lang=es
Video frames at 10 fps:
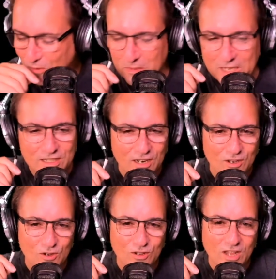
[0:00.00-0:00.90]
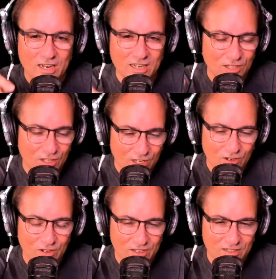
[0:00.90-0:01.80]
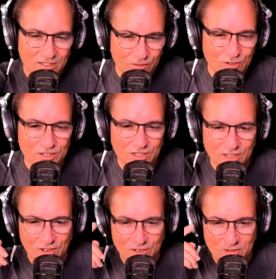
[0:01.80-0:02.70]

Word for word: No, me hace recordar, ¿qué te dije hoy? ¿Qué fue lo que te dije hoy?